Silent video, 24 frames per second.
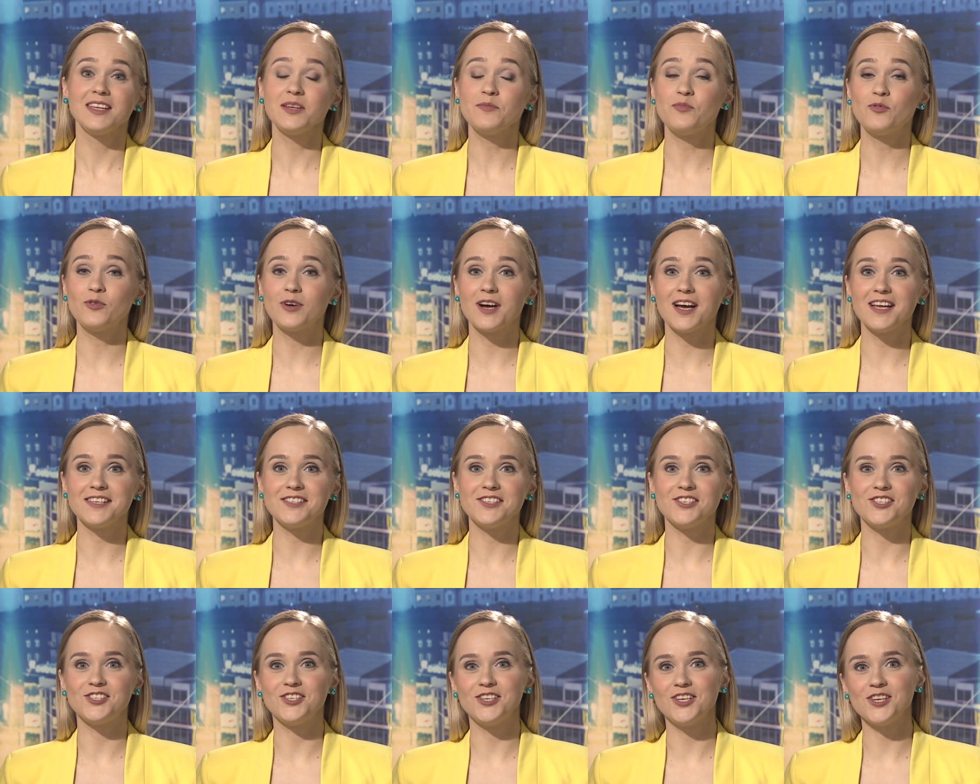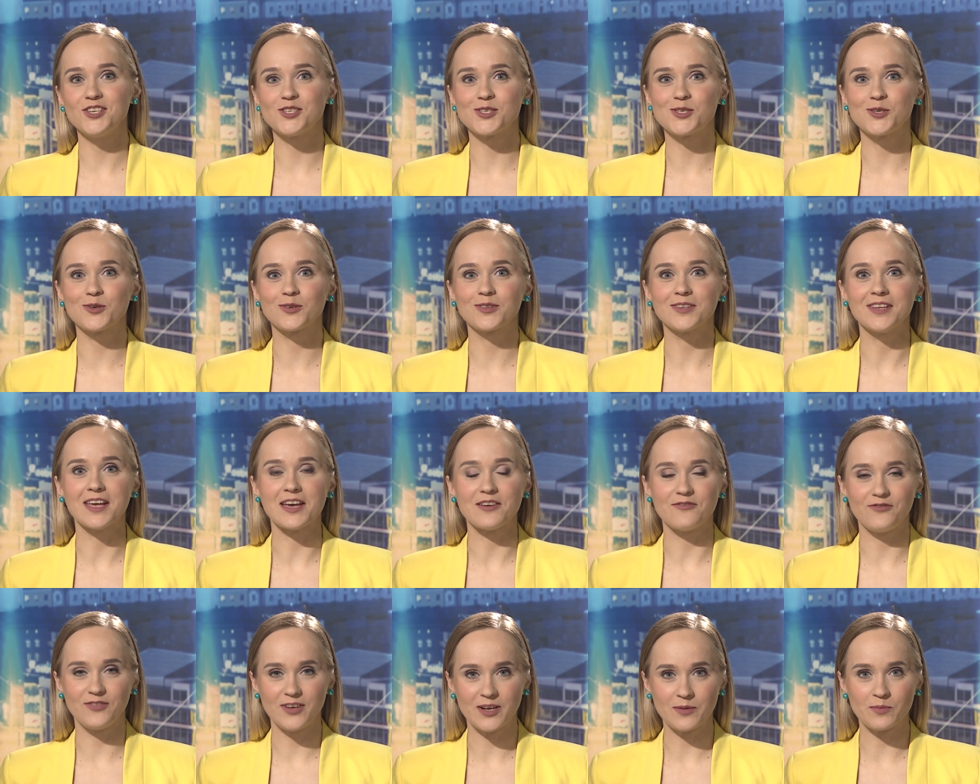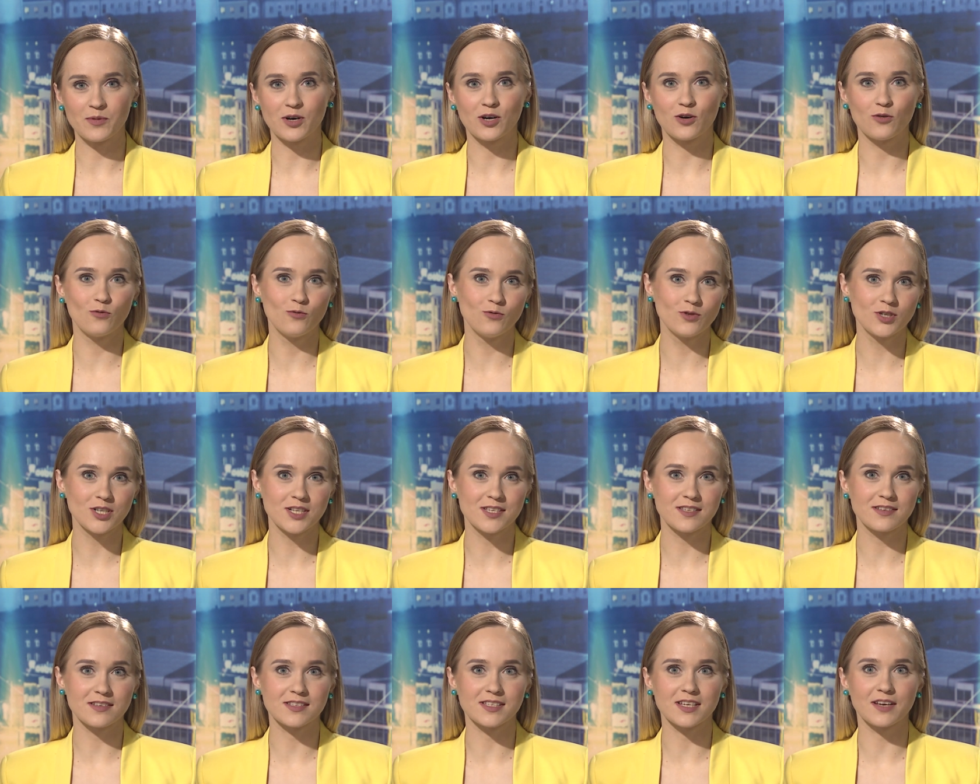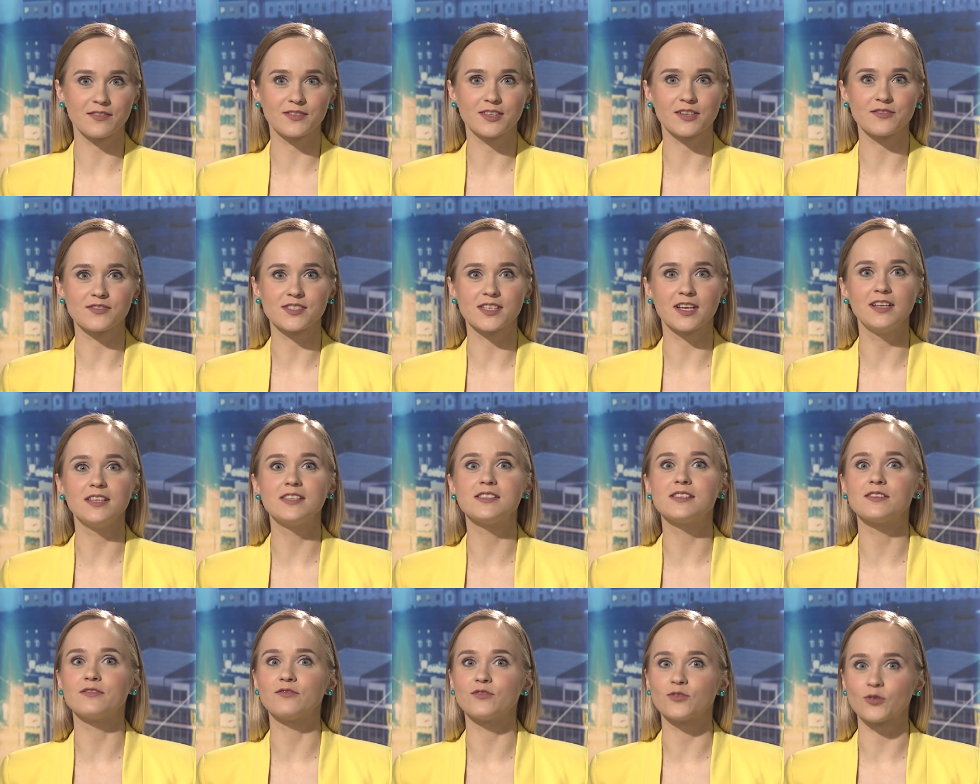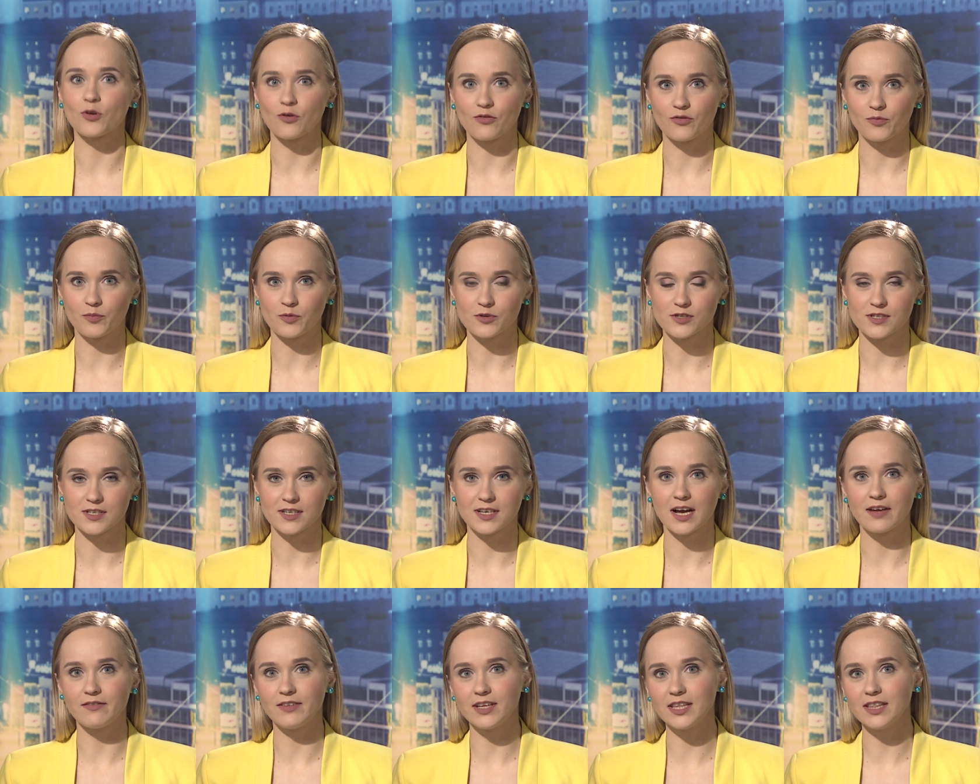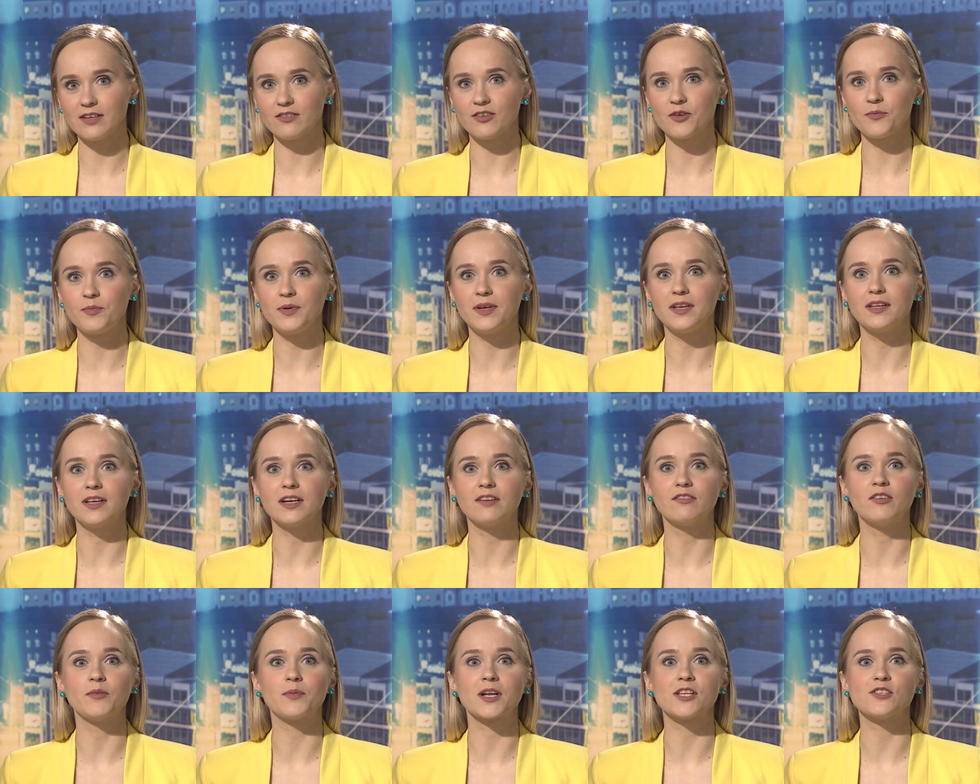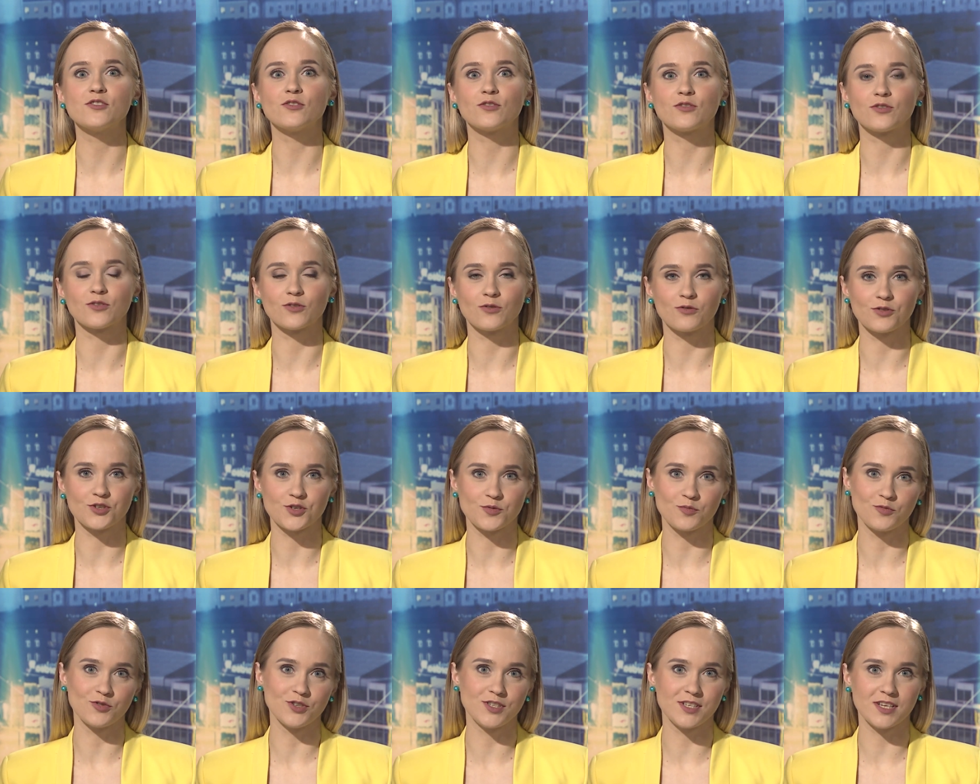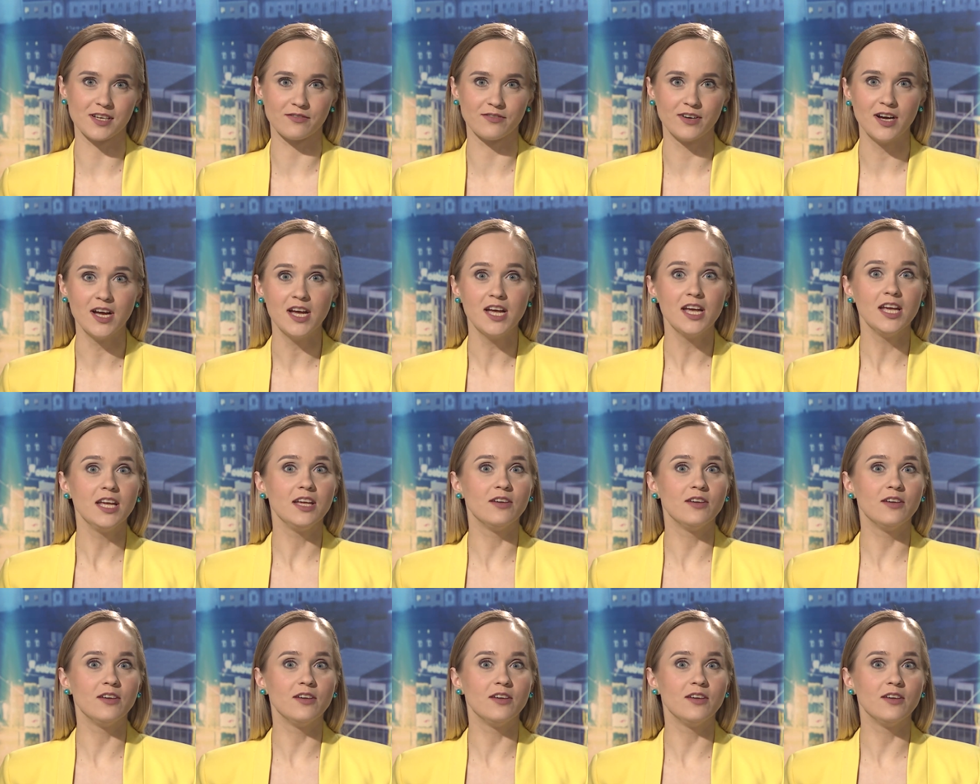Не пугайтесь, речь идет не о фильмах ужаса. Завтра в столице вновь после ковидного перерыва пройдет ночь музеев.